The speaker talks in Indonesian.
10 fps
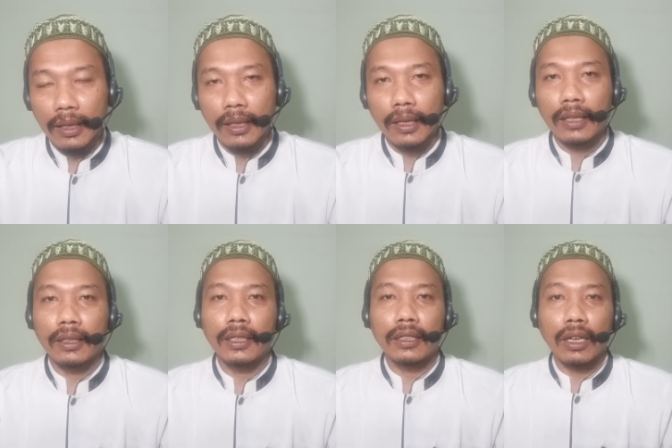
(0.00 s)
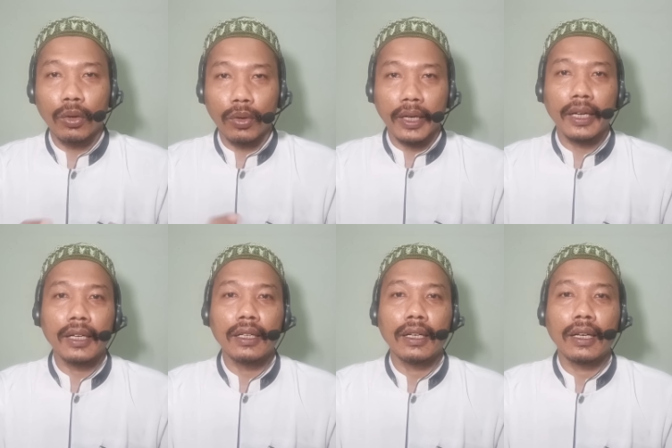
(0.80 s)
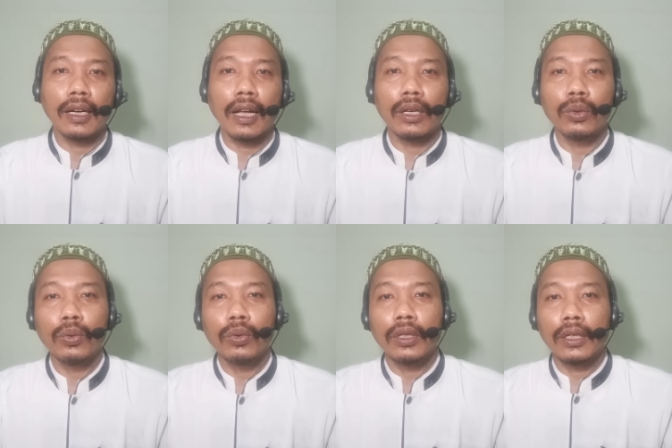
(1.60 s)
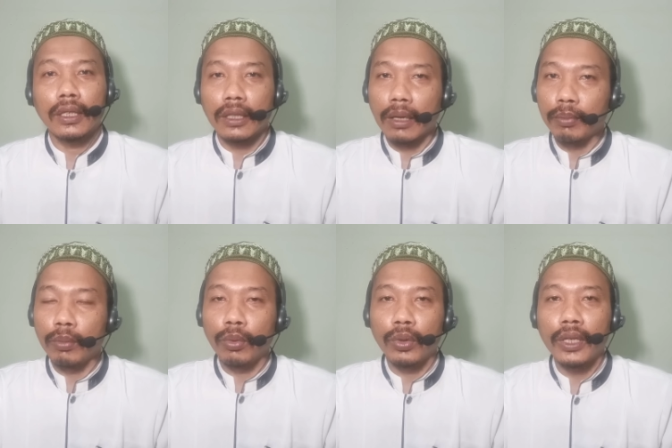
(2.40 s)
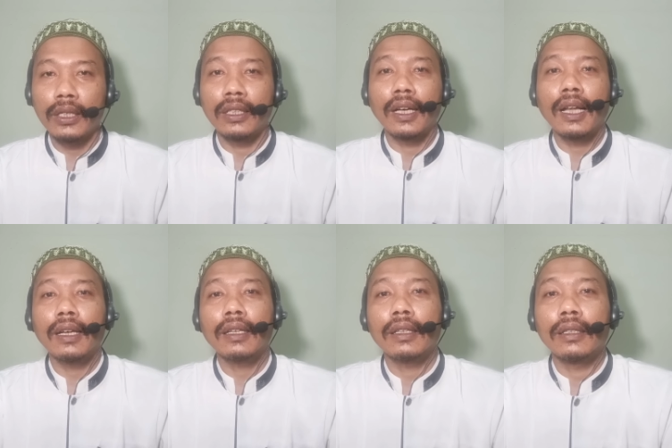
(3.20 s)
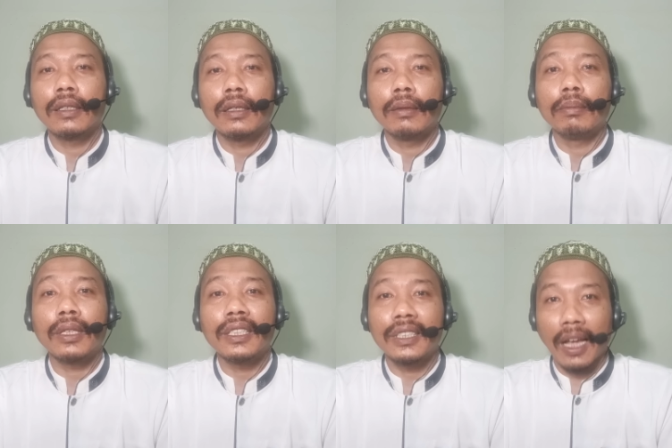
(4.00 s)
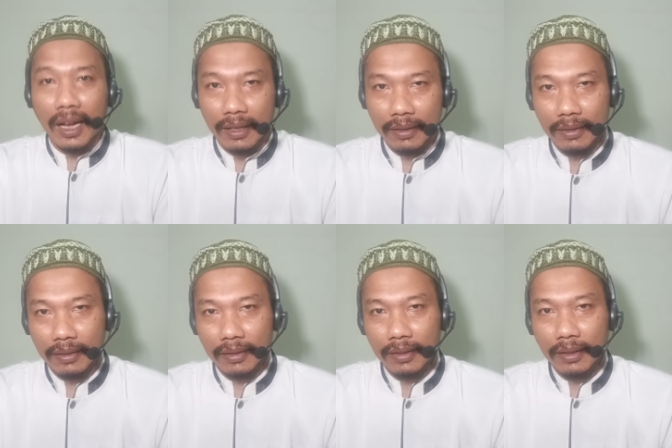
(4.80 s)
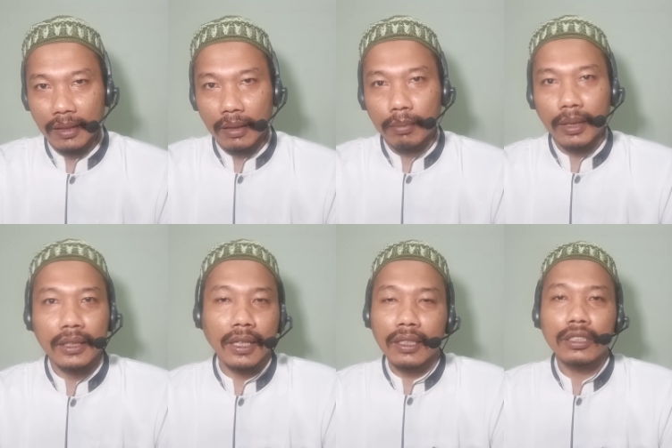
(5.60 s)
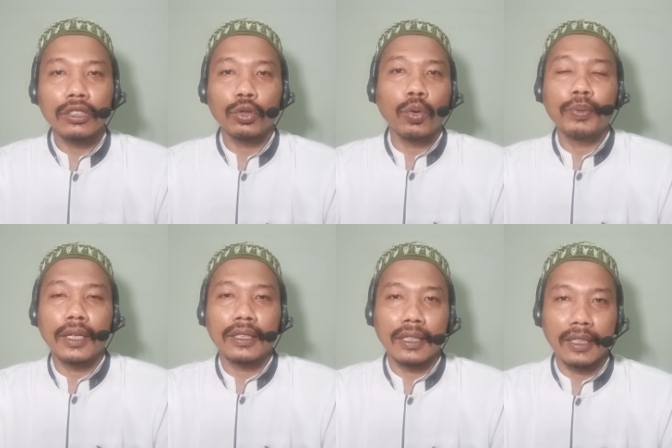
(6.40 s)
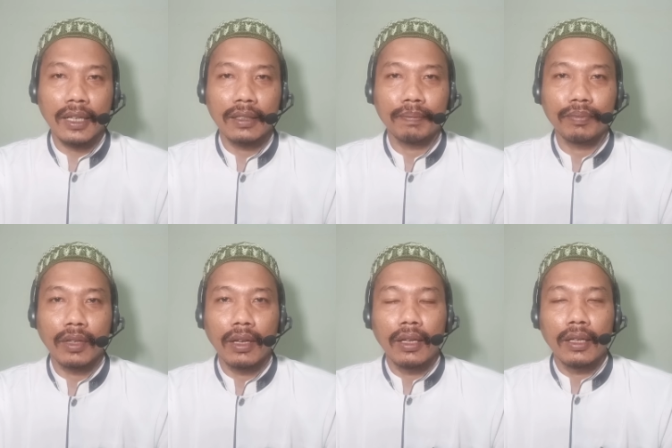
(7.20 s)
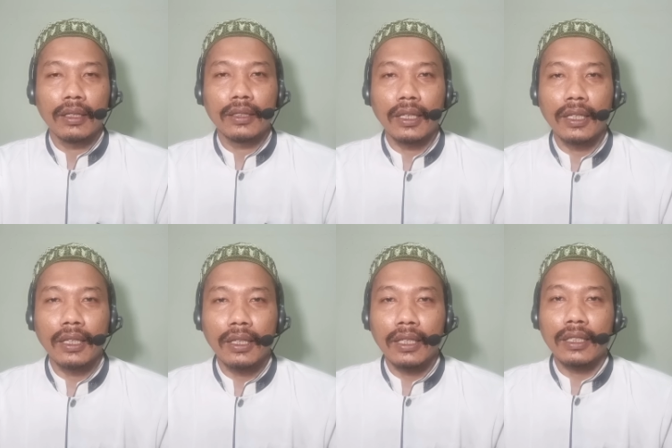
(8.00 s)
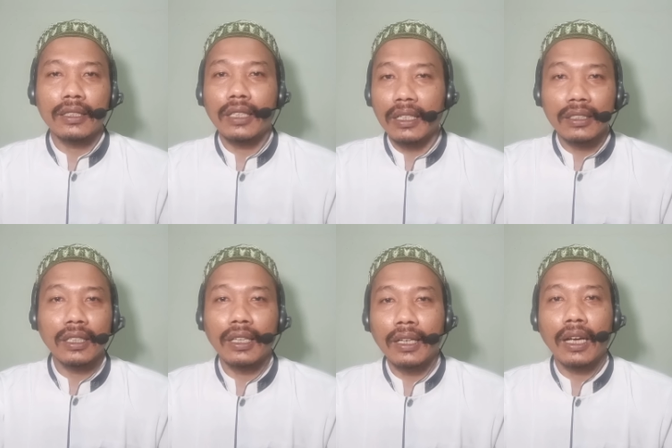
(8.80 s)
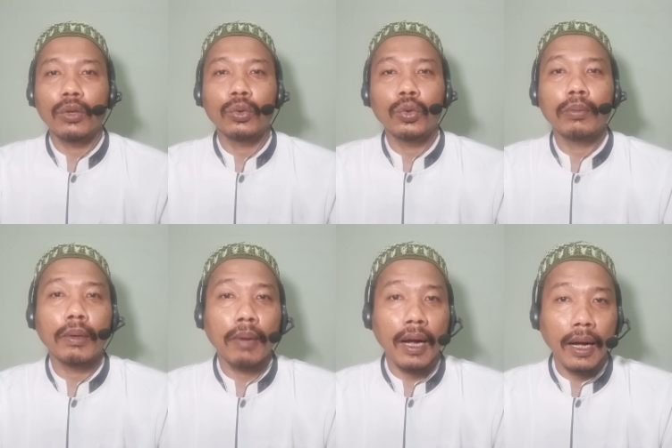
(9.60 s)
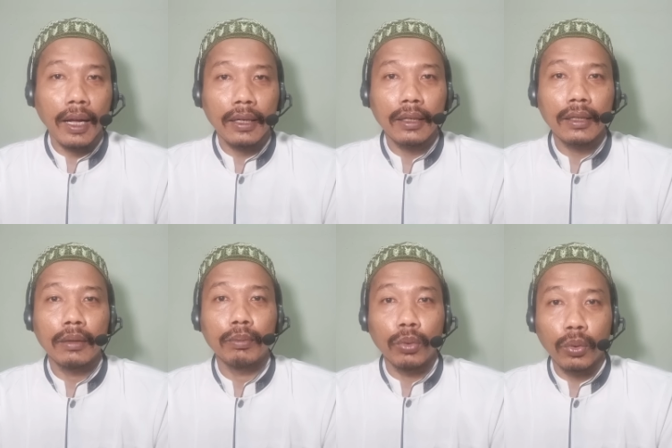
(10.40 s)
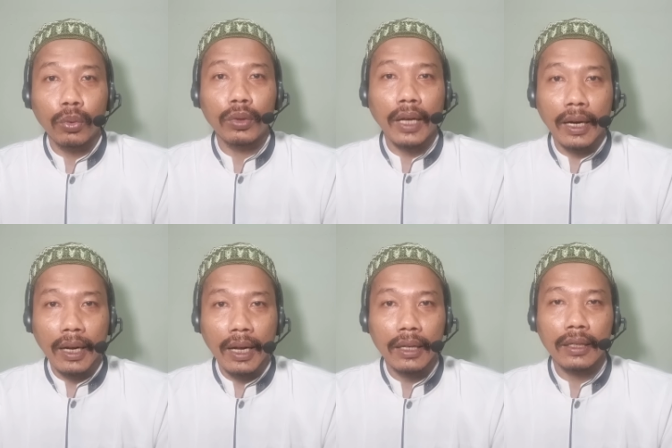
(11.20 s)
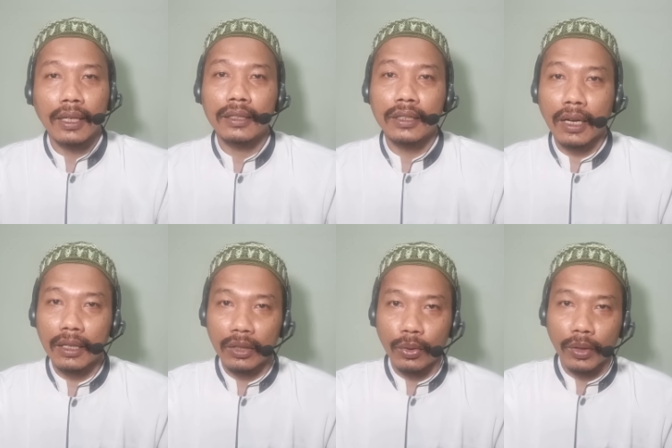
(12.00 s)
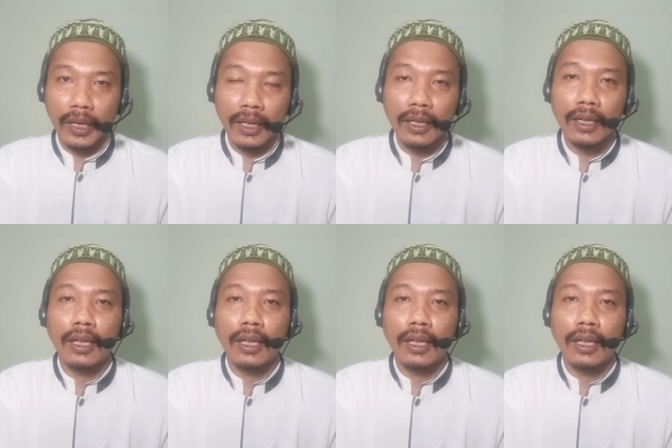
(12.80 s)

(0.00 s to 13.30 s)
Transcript: Nanti kita goreng, lalu kita bumbui dengan merica. Mericanya secukupnya saja. Jadi kita sering-seringlah untuk memakan burung darah dengan cara digoreng,